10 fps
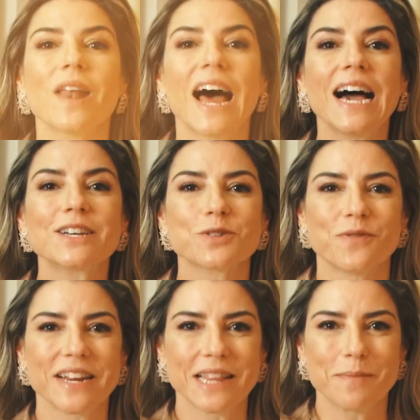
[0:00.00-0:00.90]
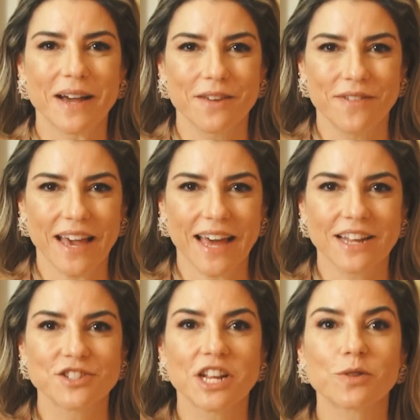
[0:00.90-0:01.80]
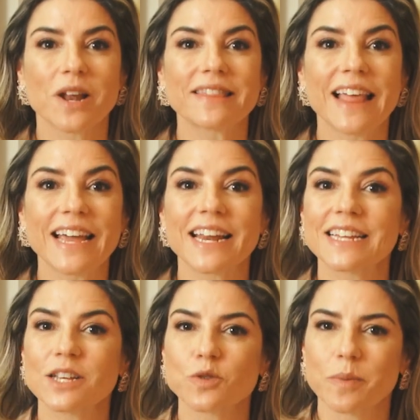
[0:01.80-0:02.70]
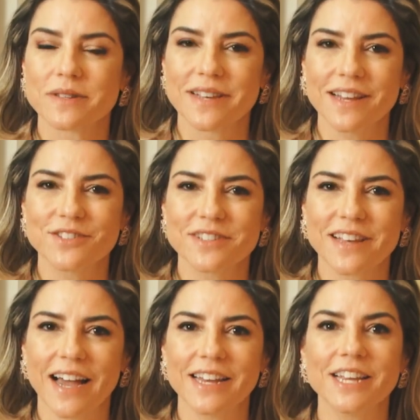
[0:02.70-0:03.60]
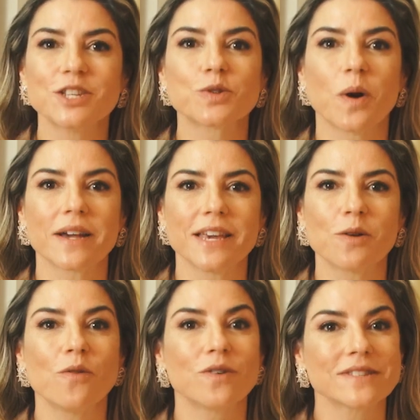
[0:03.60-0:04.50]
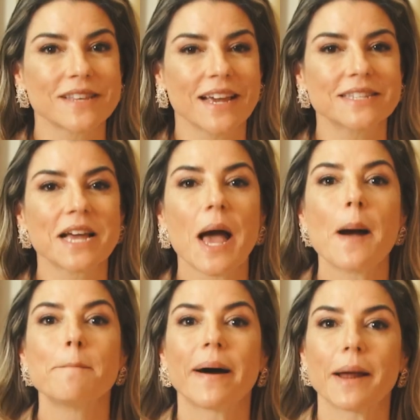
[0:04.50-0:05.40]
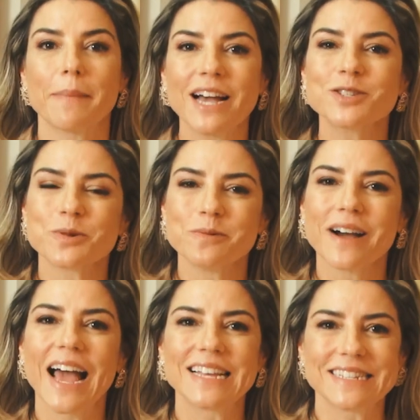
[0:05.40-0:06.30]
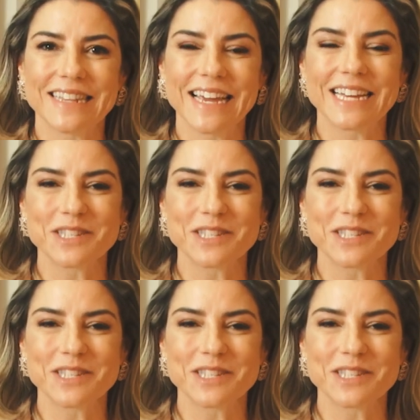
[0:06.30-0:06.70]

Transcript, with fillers: Olá, eu sou Fernanda Barriviera, diretora técnica da Sobrancelhas Design e estou aqui com vocês para mais um SD